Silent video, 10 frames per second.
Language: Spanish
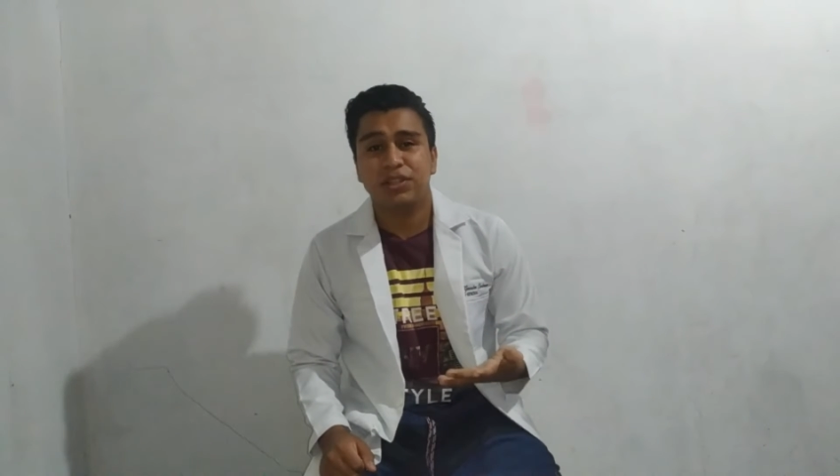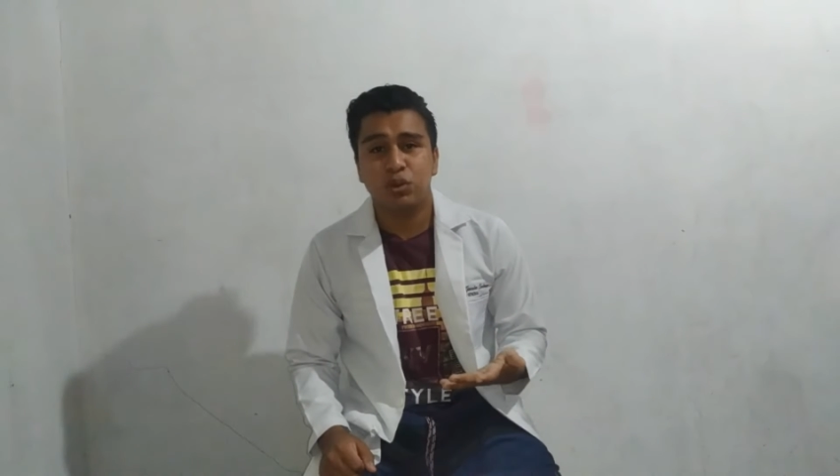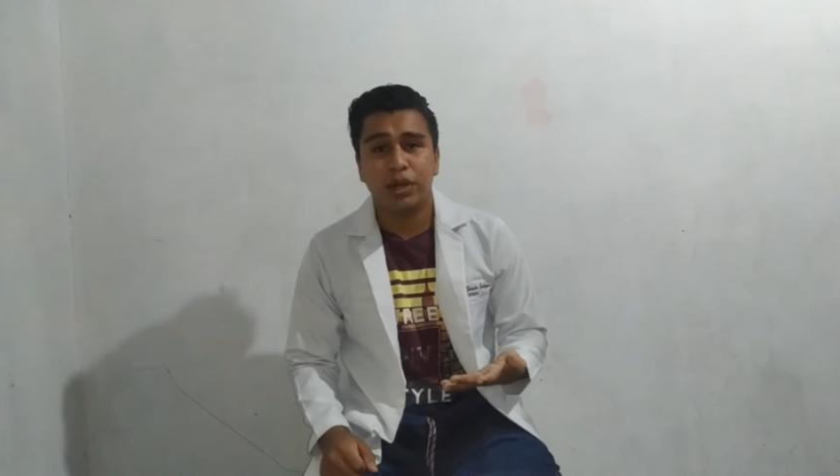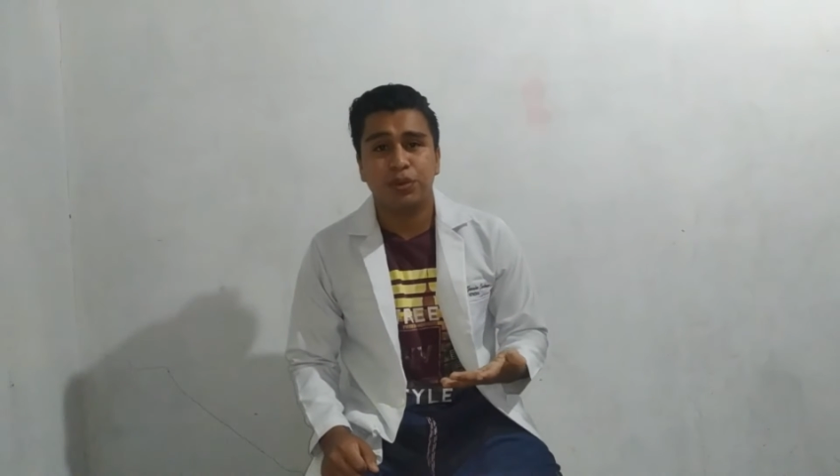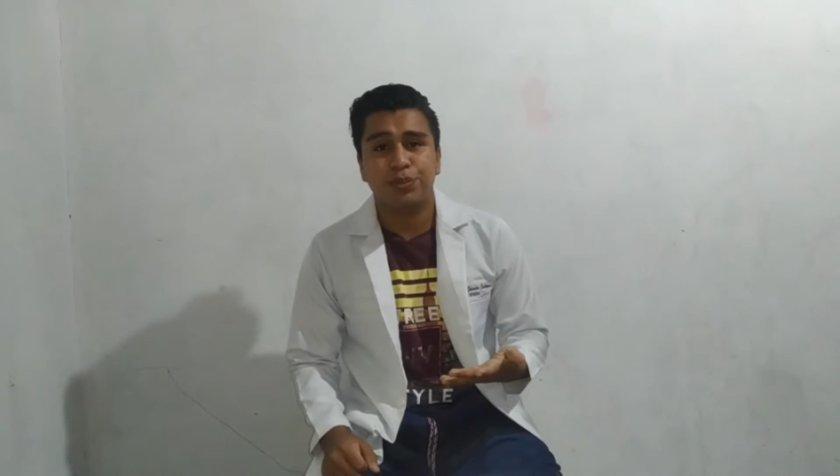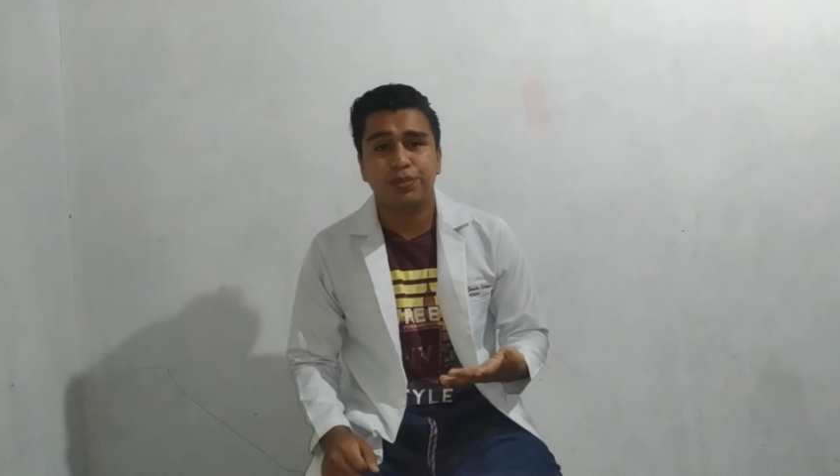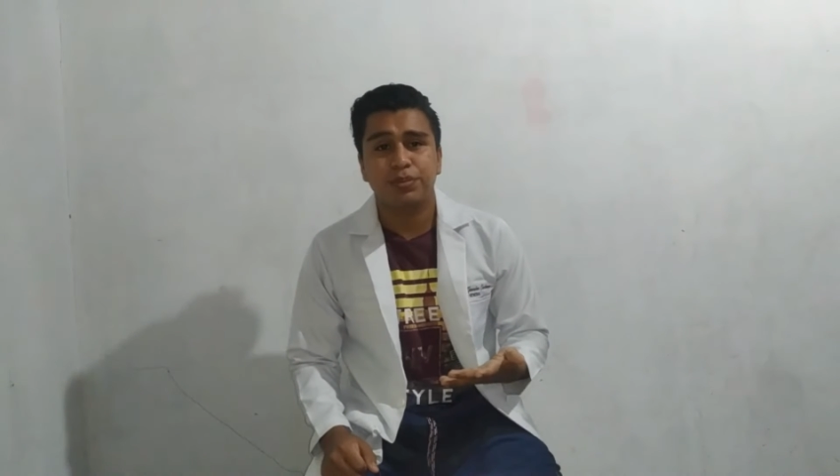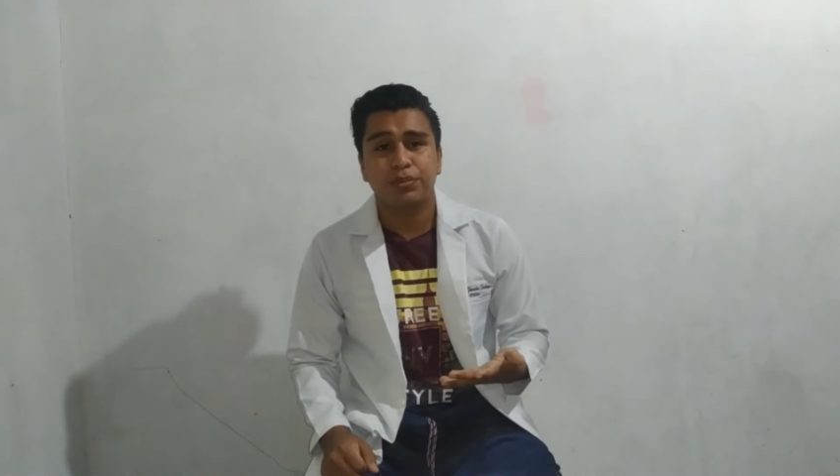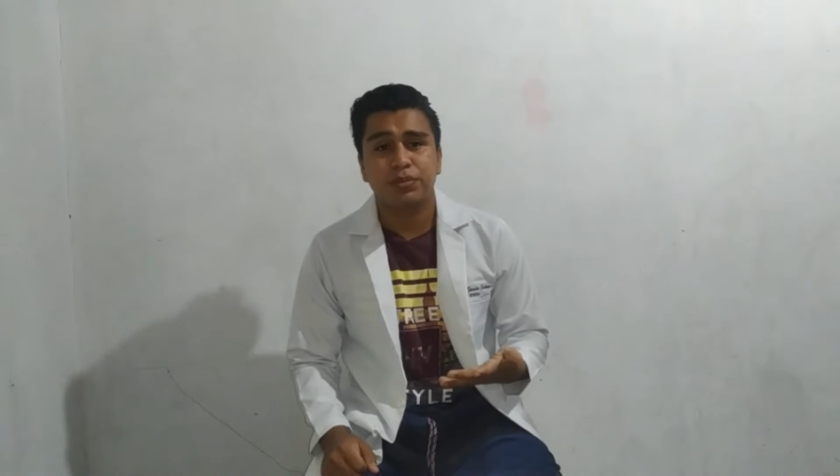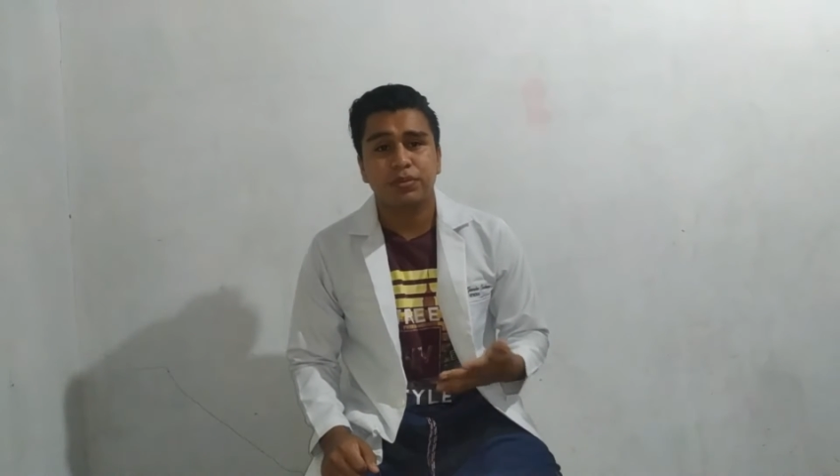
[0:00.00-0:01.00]
suero.
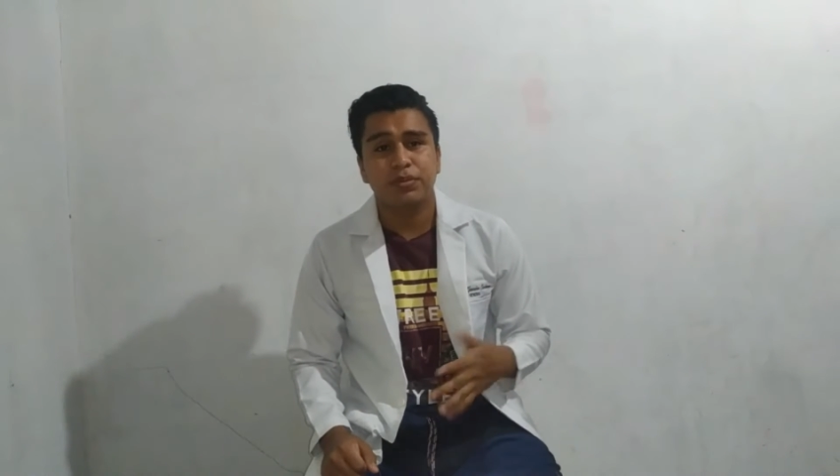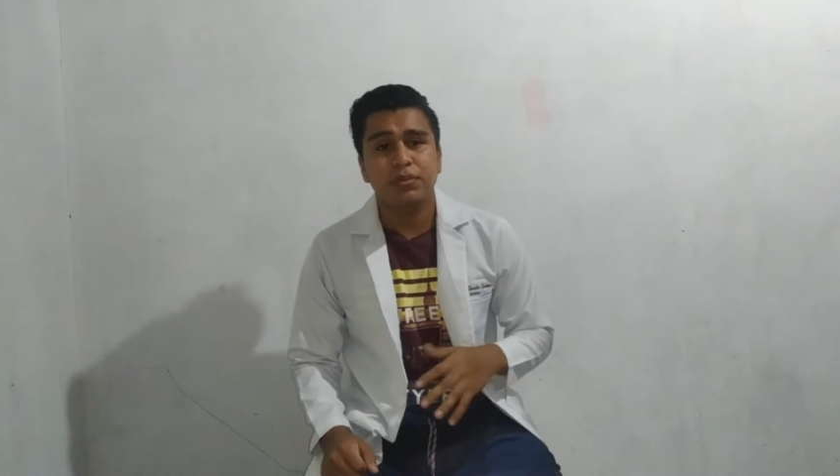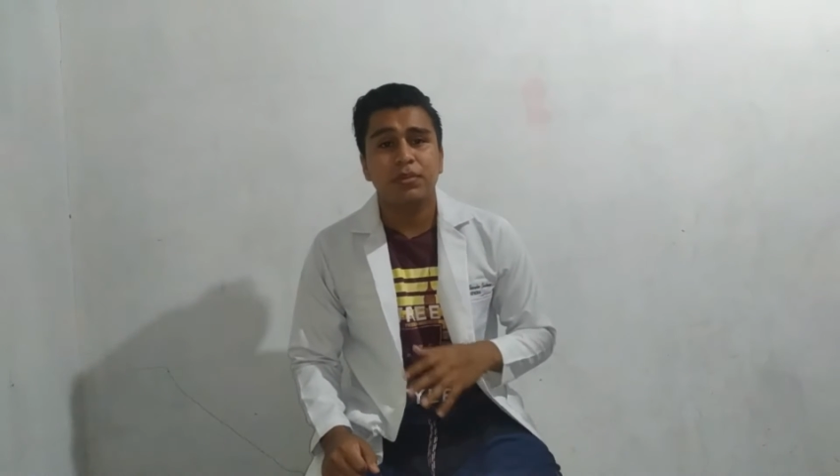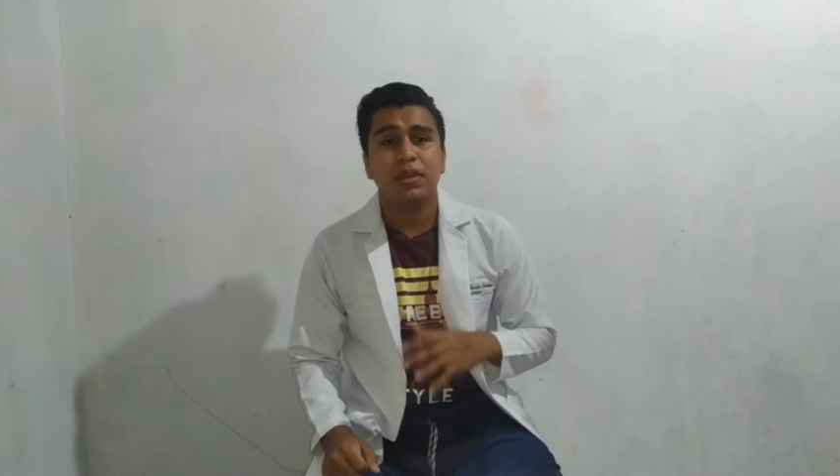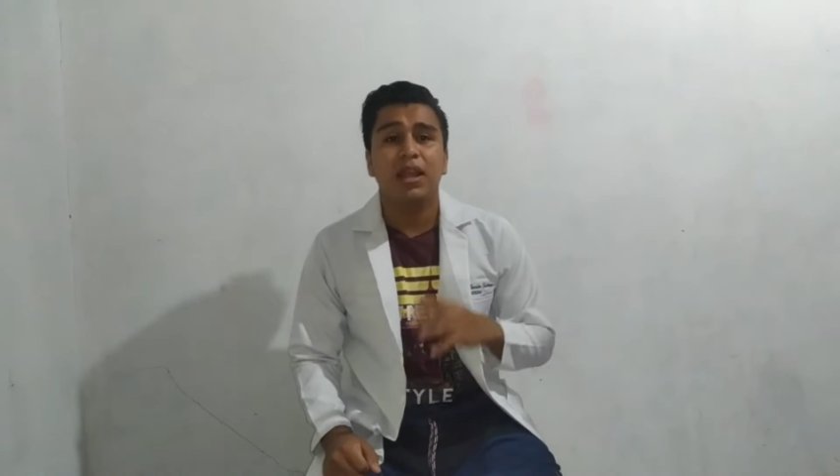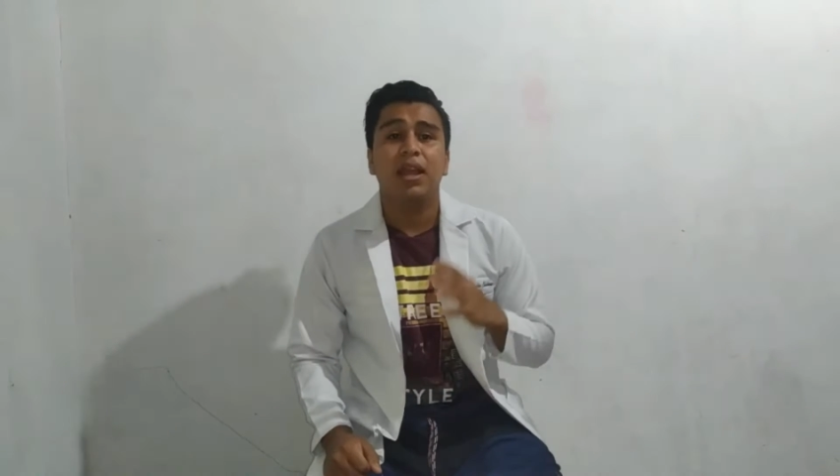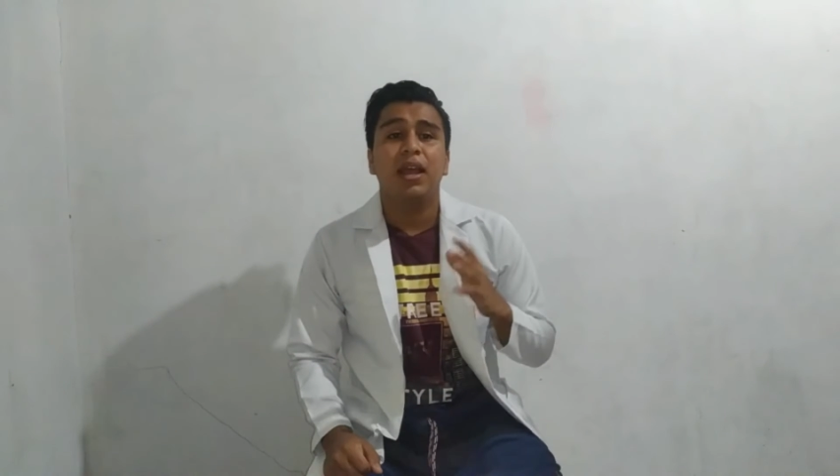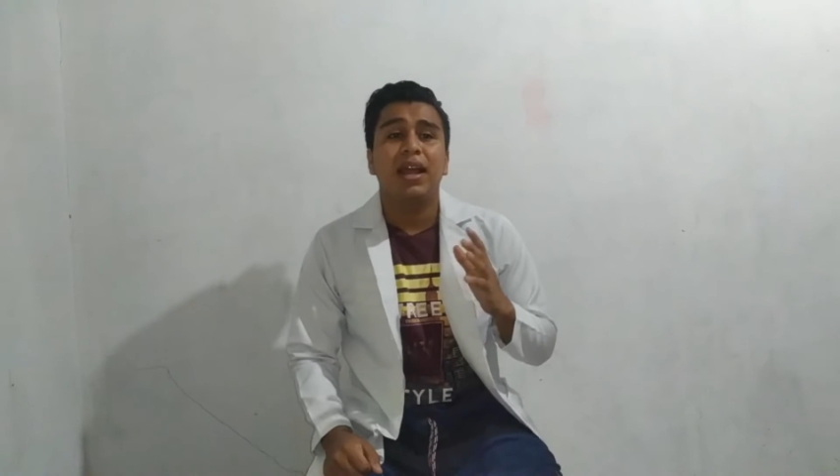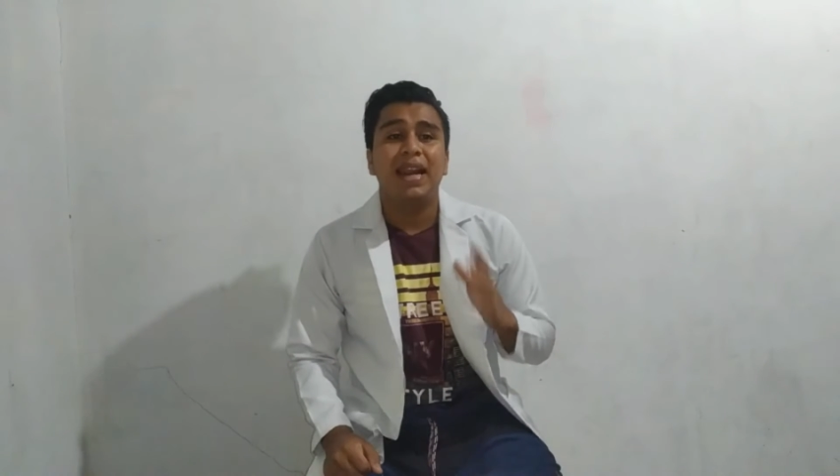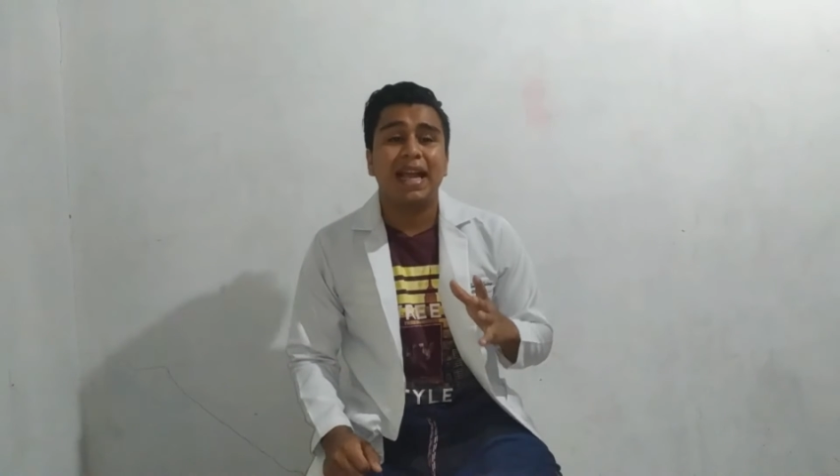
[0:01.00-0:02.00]

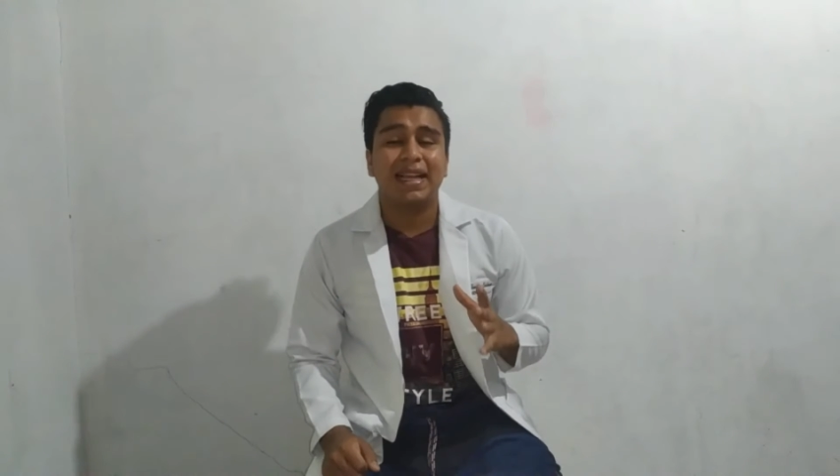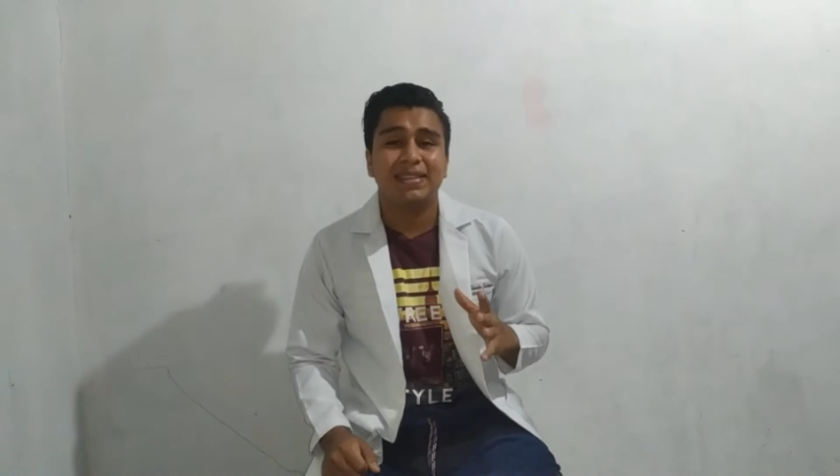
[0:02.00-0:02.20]
La